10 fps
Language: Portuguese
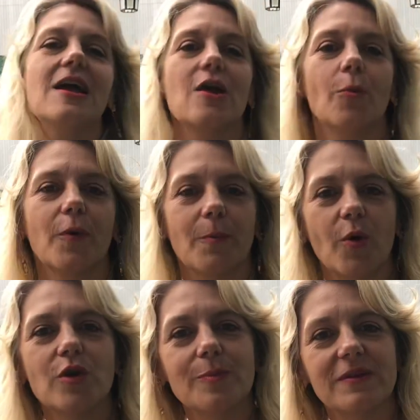Eu
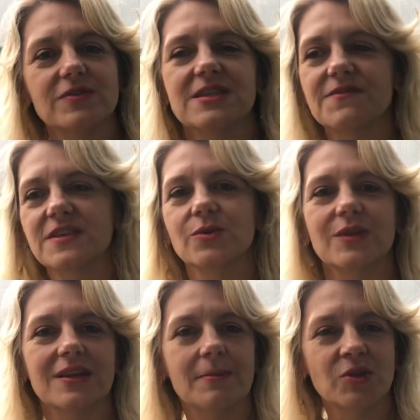proponho para você fazer um
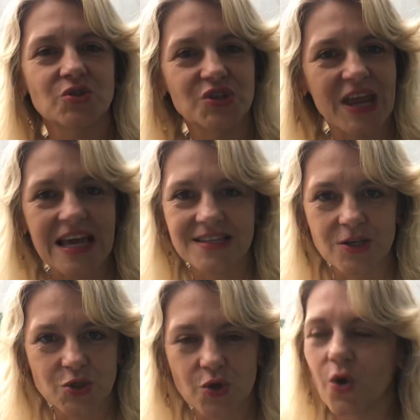tratamento de 10
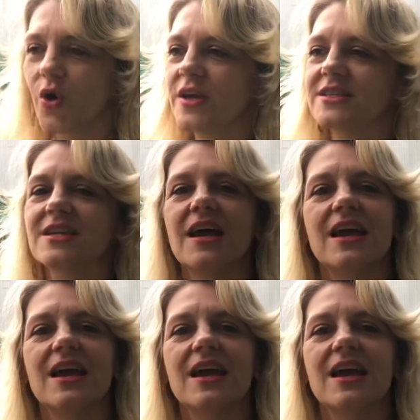sessões